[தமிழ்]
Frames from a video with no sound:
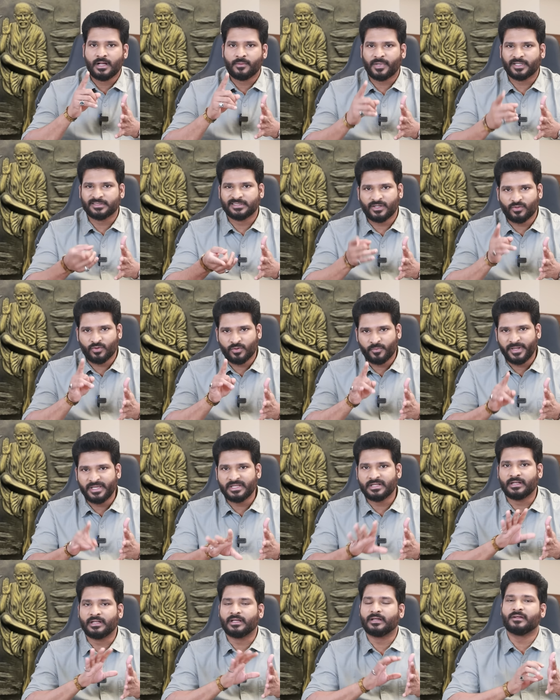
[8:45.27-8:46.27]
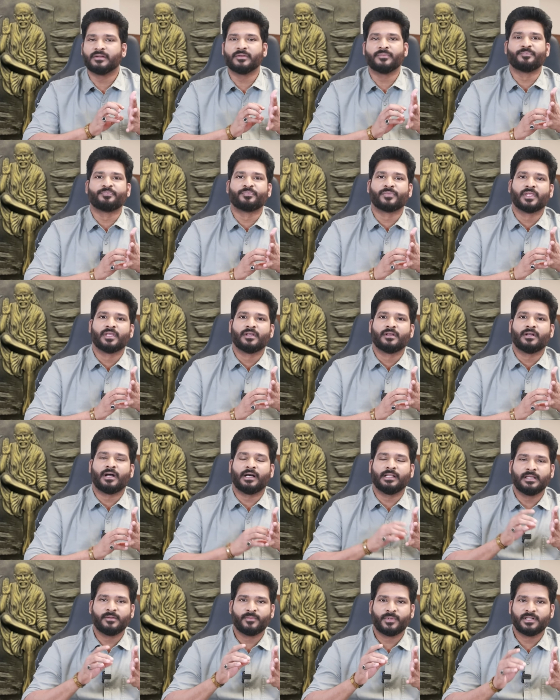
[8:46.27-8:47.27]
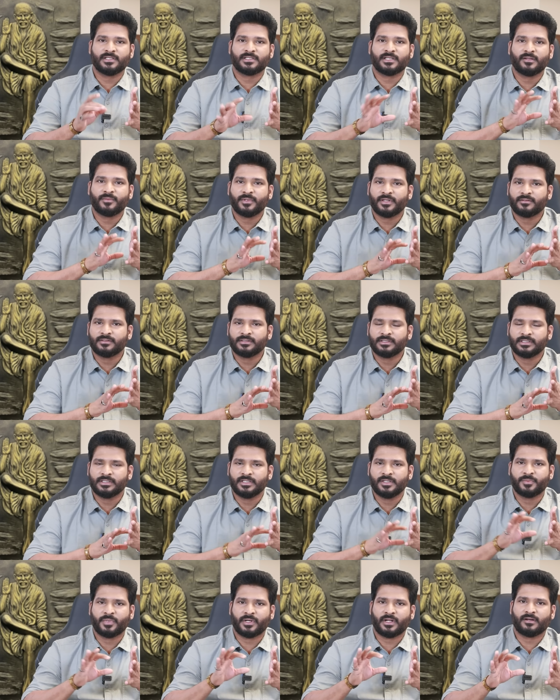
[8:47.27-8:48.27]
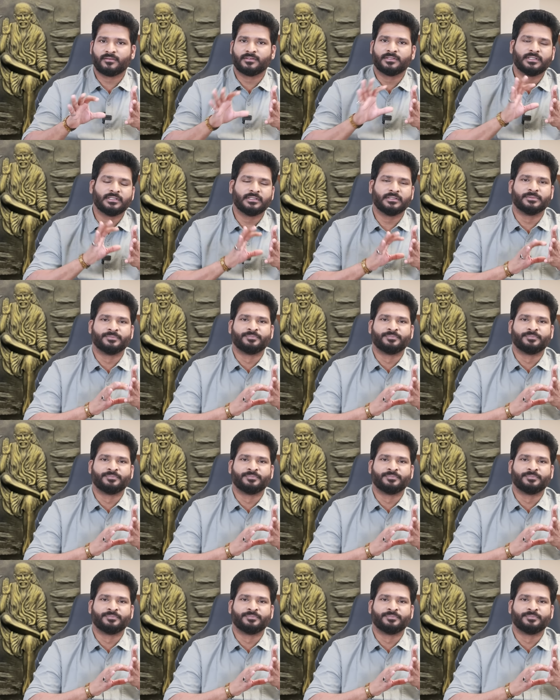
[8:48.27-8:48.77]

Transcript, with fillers: பார்த்தா அவங்க மீனல்ல இருக்கணும் அதே மாதிரி சில பேர் வந்து இப்போ நான் வந்து